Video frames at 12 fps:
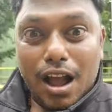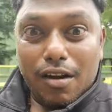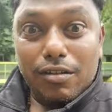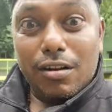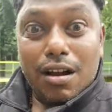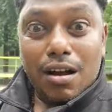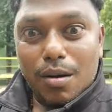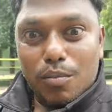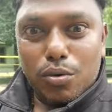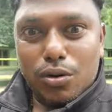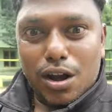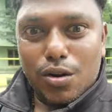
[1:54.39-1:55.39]
அவர் ஆ
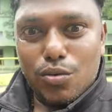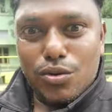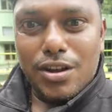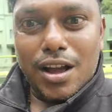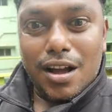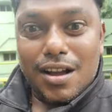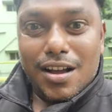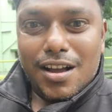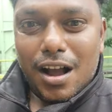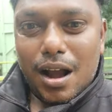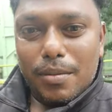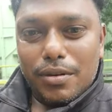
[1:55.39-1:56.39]
ஐம்பது ரூபா கூலியா
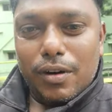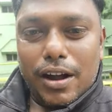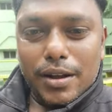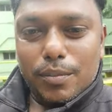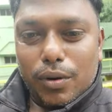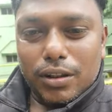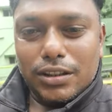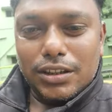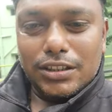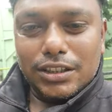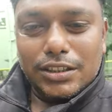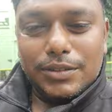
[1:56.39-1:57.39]
அப்படின்னு வாயை
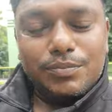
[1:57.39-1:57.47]
பிளந்துக்கிட்டு